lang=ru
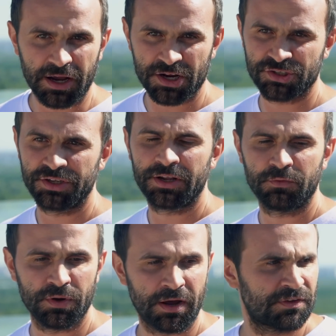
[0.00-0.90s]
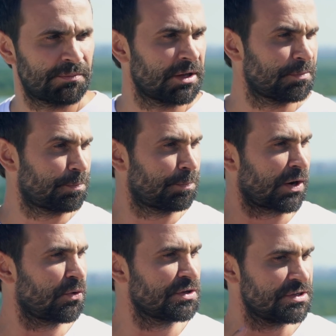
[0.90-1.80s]
Каждый игровой автомат
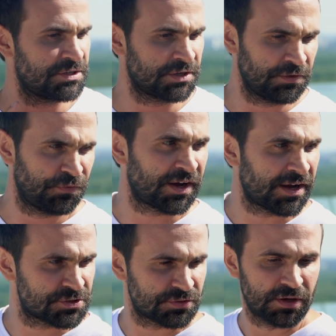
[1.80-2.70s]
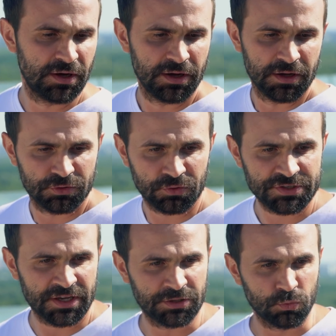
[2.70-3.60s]
проходит сертификацию, то
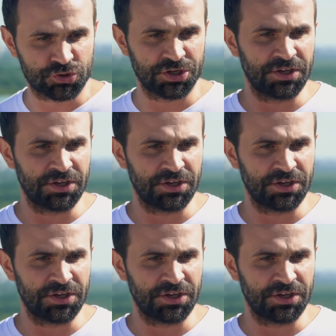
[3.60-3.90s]
есть это уже